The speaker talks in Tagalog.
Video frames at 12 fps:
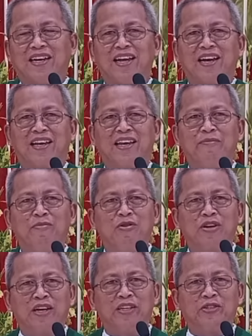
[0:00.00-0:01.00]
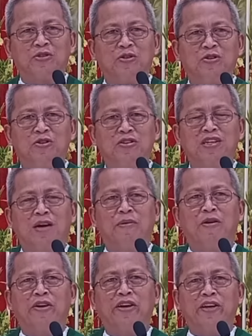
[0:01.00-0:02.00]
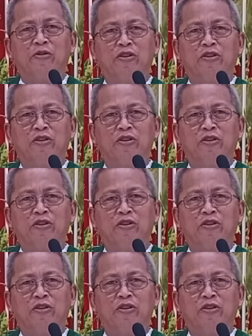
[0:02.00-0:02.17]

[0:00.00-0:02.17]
kanang imong igsuon nga mao ini